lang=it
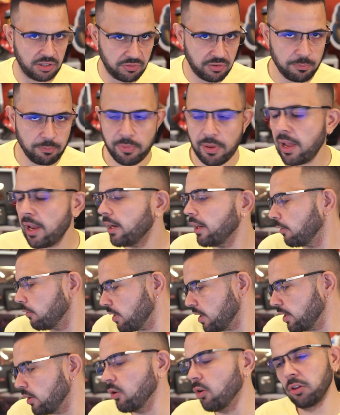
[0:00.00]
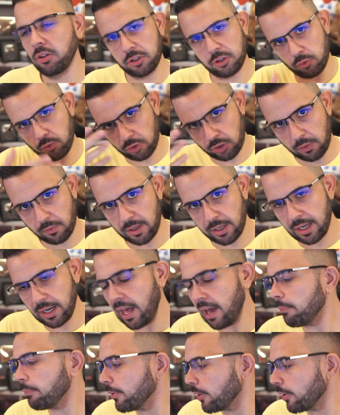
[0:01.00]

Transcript: Ti fa bene, quindi oltre tutte quelle là,